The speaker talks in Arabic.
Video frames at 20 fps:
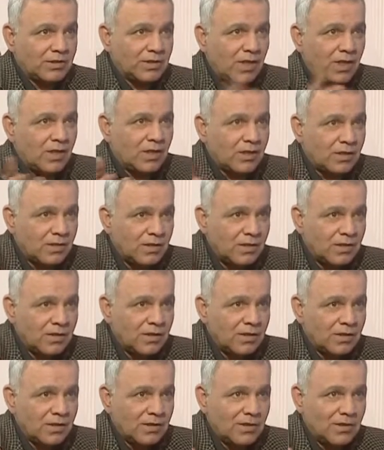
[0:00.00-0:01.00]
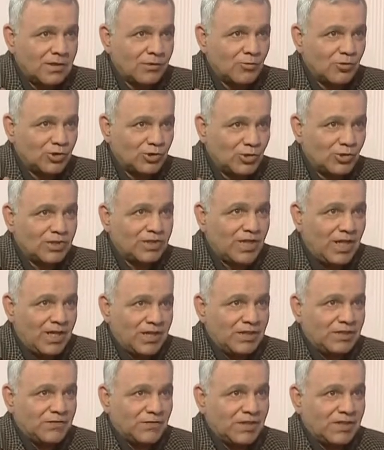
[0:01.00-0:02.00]
وجود داعش في تلك
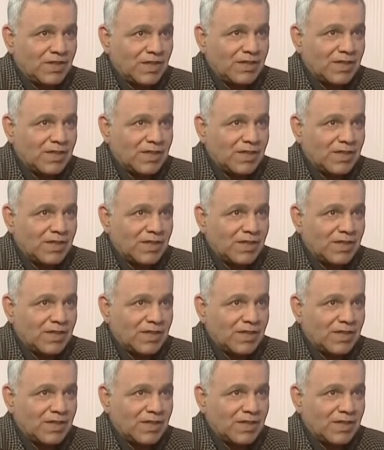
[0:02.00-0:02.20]
المنطقة